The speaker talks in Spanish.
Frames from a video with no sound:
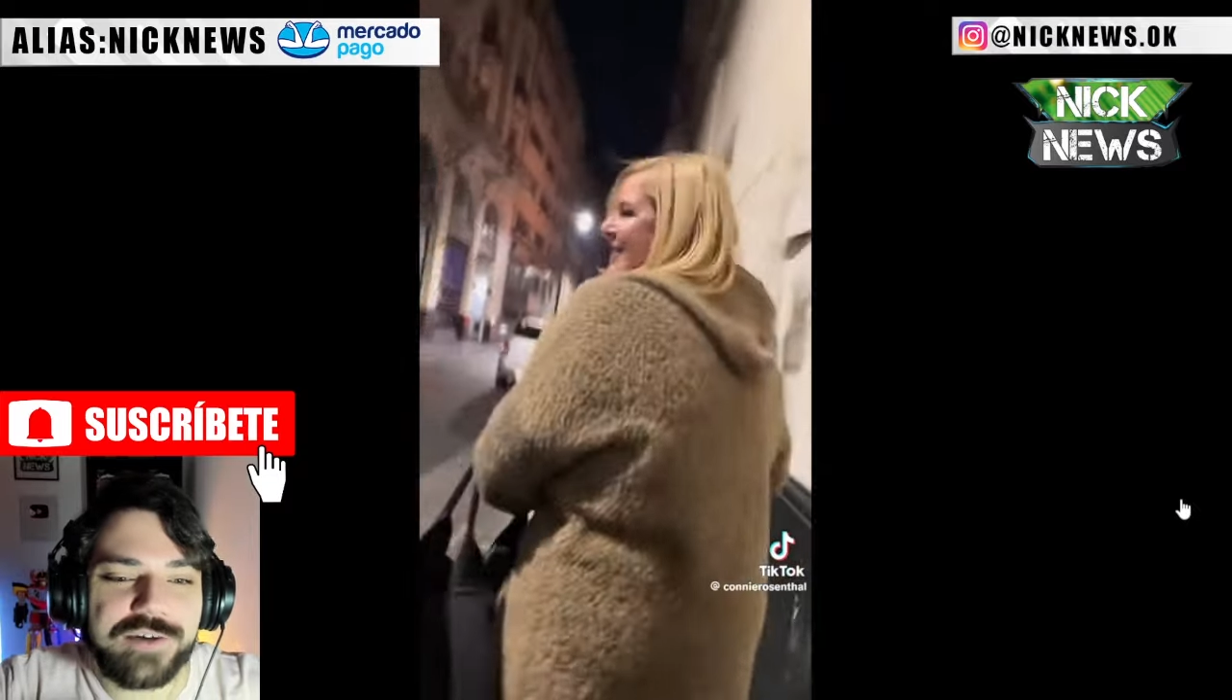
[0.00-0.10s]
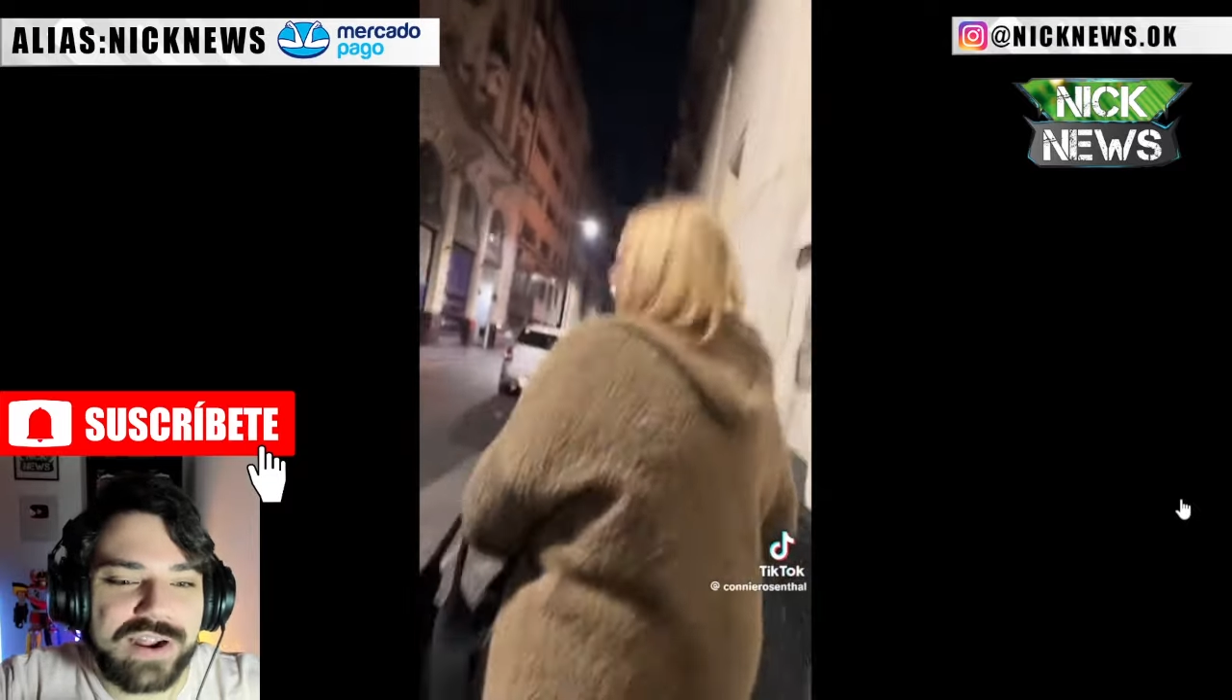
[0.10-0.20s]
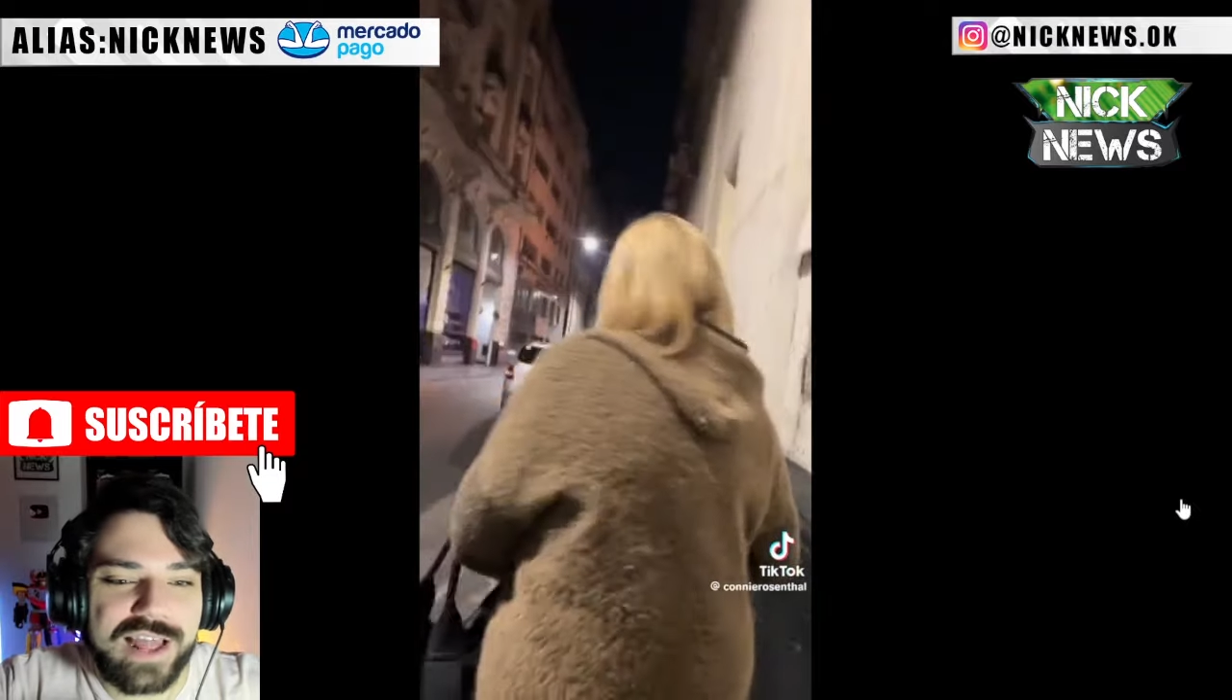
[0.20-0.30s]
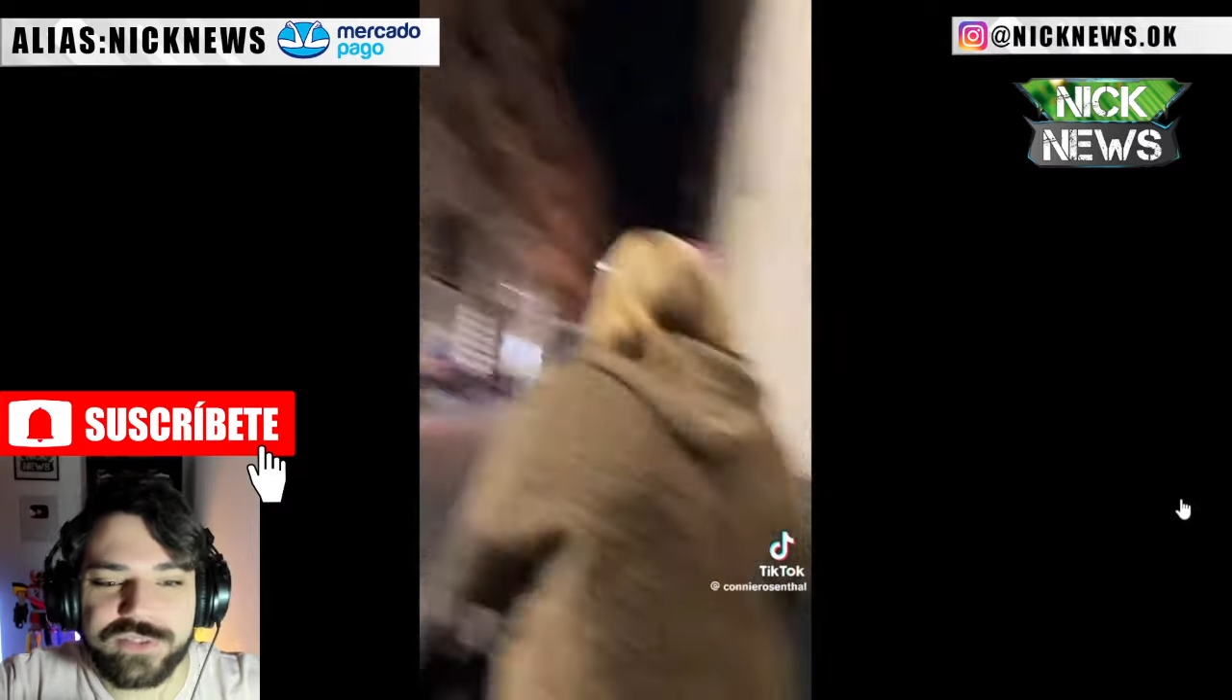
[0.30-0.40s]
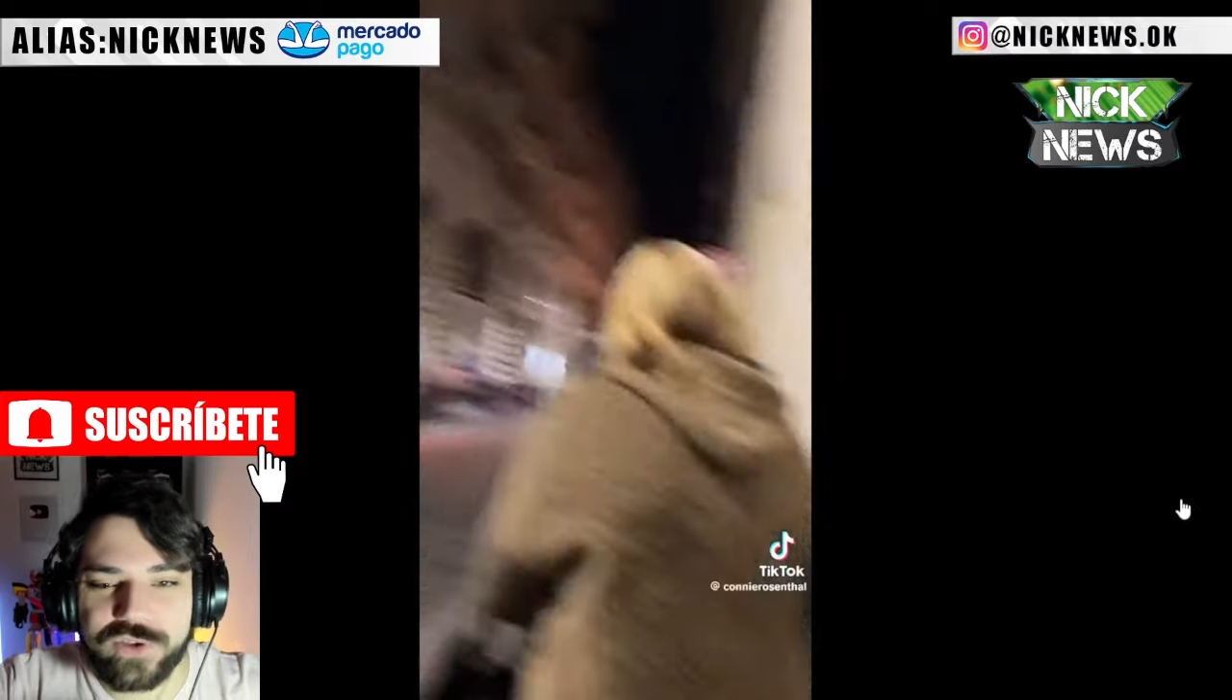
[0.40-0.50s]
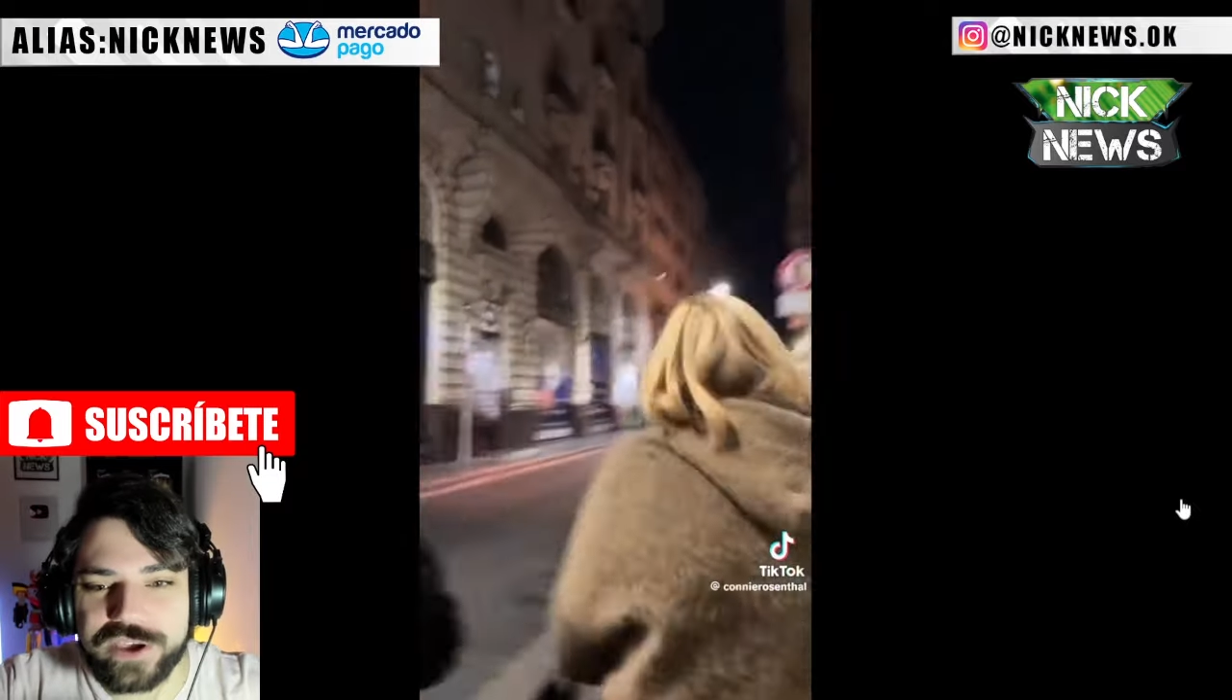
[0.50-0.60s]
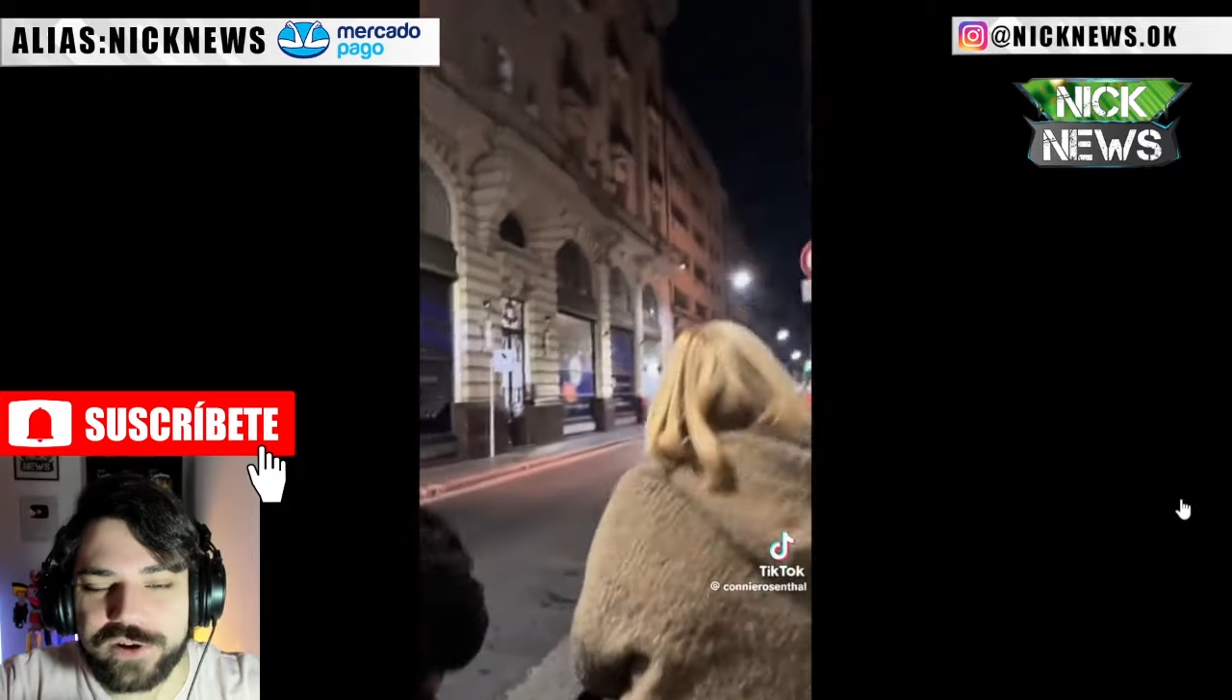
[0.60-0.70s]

aparando ahí,